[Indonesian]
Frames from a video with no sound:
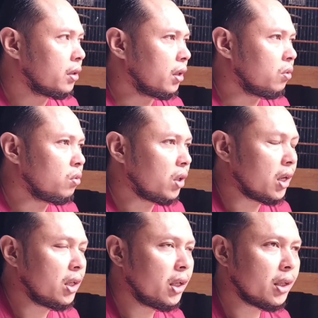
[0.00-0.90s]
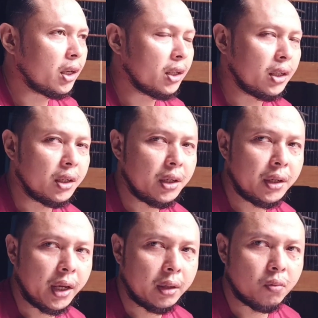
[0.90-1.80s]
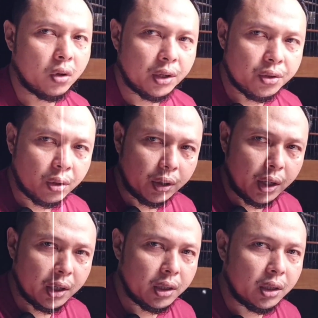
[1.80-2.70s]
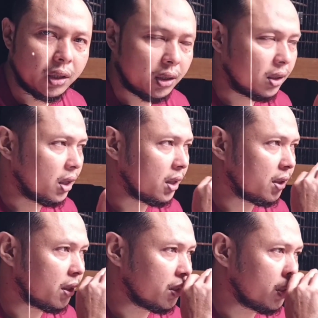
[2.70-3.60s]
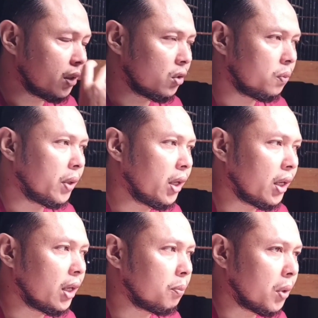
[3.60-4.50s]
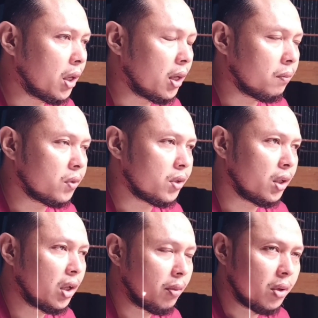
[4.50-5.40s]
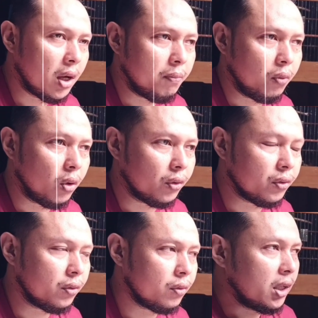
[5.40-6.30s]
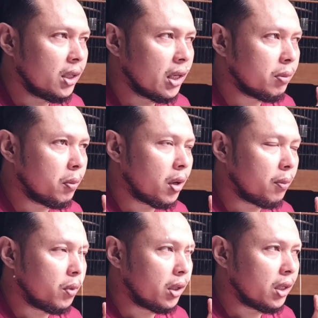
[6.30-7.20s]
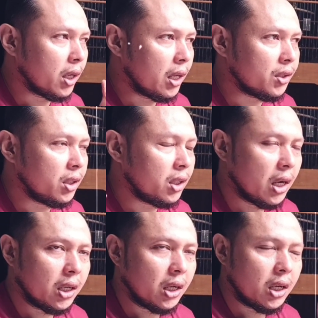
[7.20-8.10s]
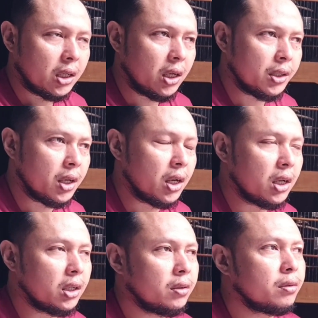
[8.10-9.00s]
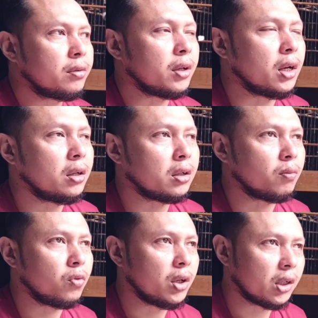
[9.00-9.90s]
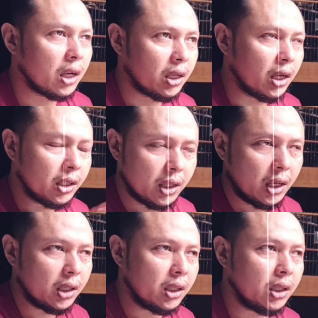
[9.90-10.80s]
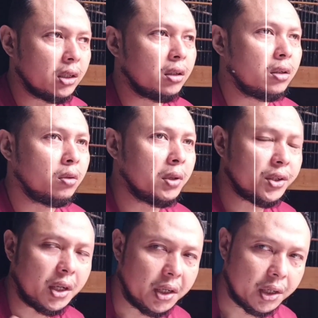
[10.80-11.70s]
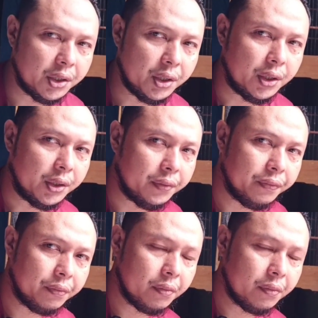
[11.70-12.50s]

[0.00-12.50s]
Nah untuk kalian yang ingin inden bukan stok yang ini kita jelaskan di sini supaya kalian paham sering kami upload jadi dari beberapa generasi kakak-kakaknya ya kemudian kakaknya lagi itu masih ada di sini